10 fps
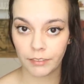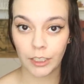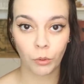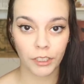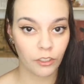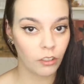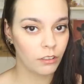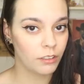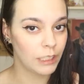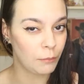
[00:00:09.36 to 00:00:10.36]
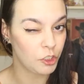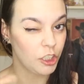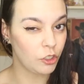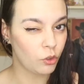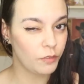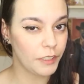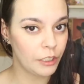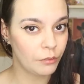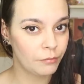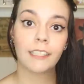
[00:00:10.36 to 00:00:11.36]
Detto questo, diamoci dentro col video.